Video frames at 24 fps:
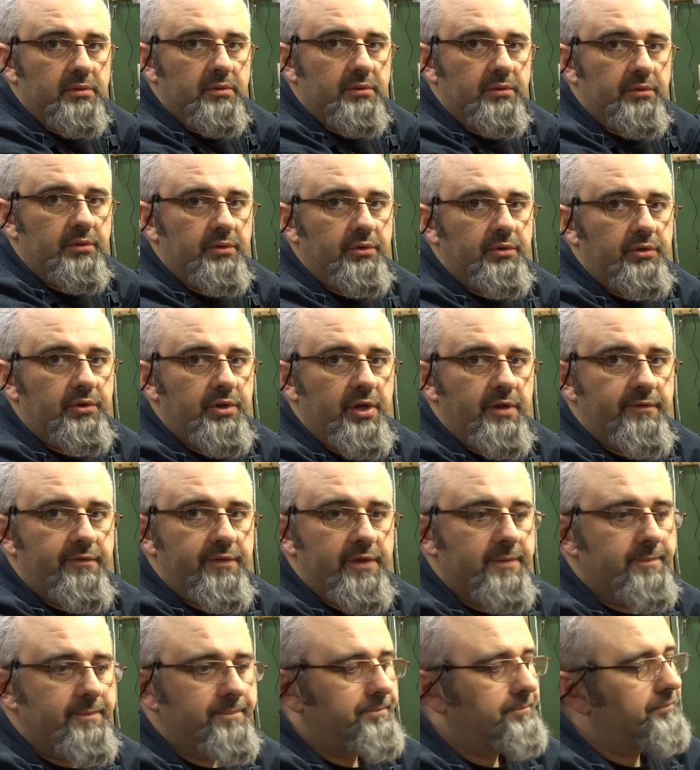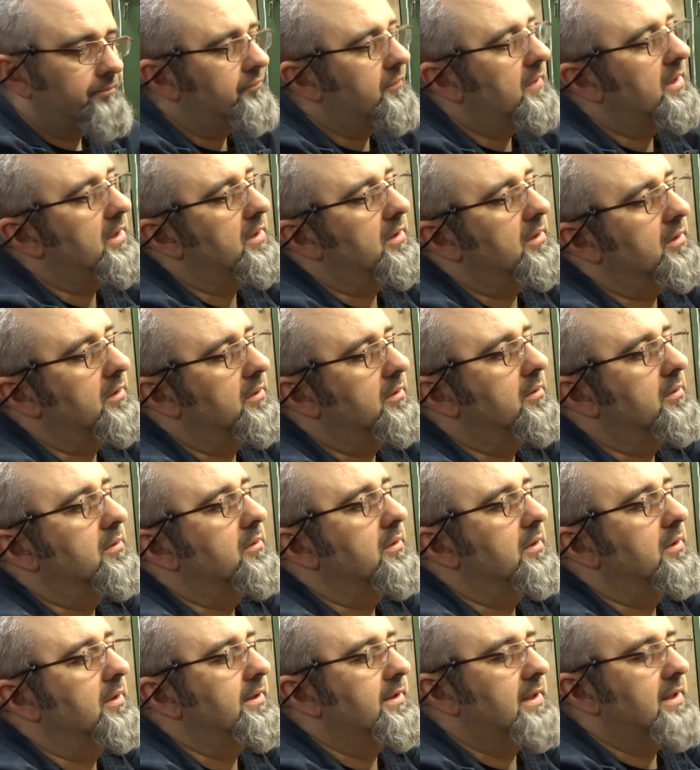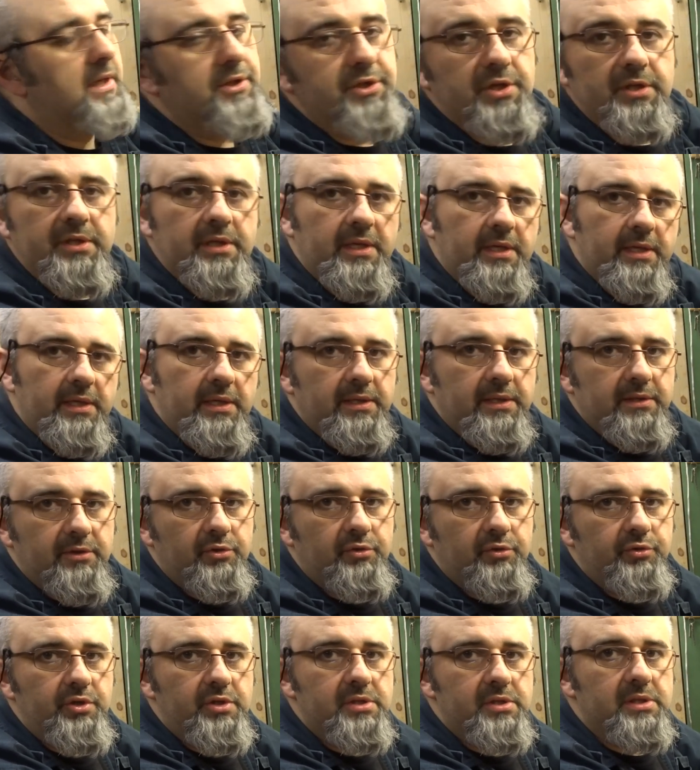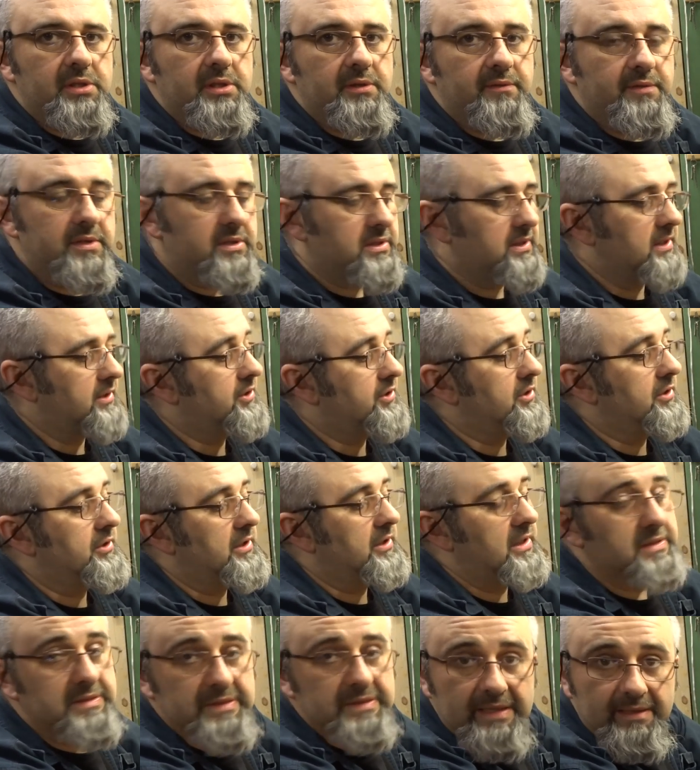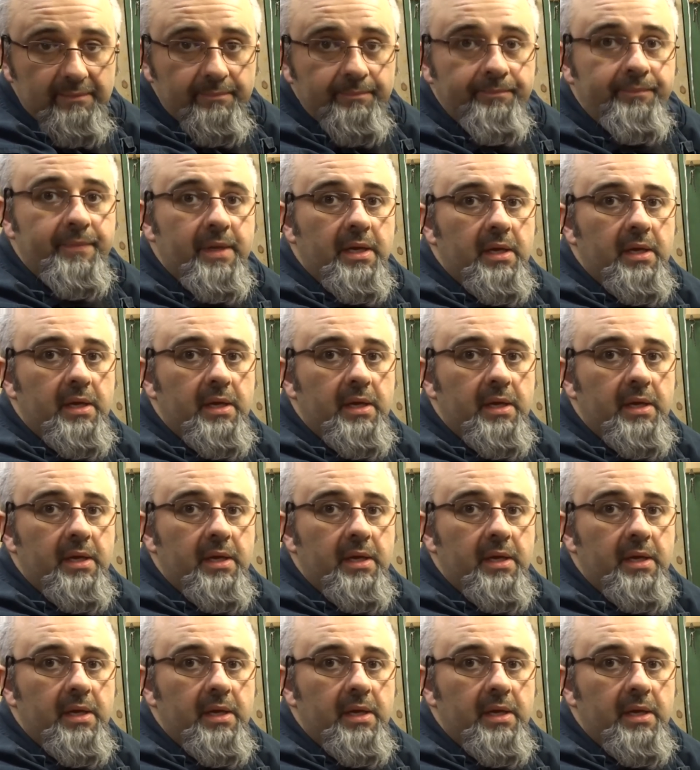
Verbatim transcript: Nie wiem, ja się na elektronice w zasadzie nie znam,